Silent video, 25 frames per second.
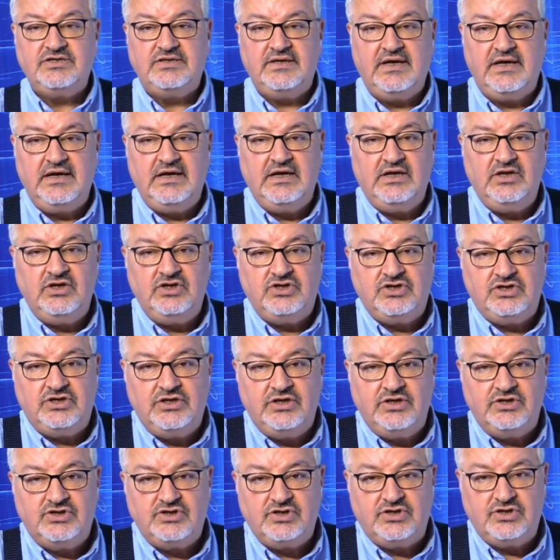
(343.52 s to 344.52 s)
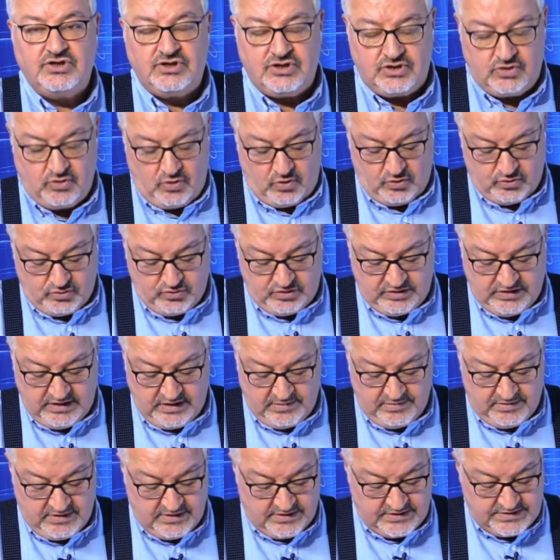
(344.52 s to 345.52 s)
de inişli çıkışlı oldu
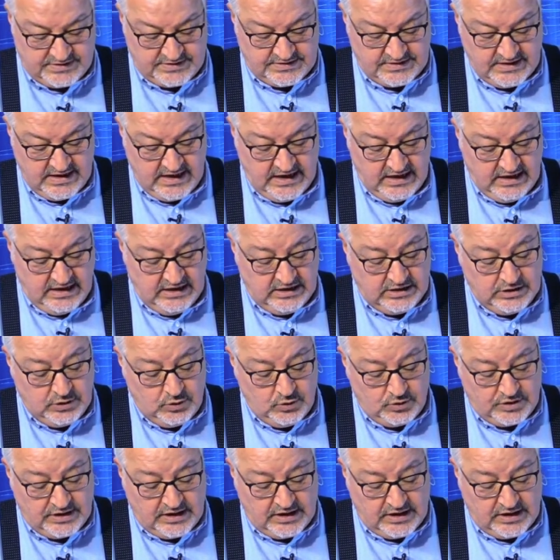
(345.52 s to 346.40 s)
diyebiliriz. İki ülke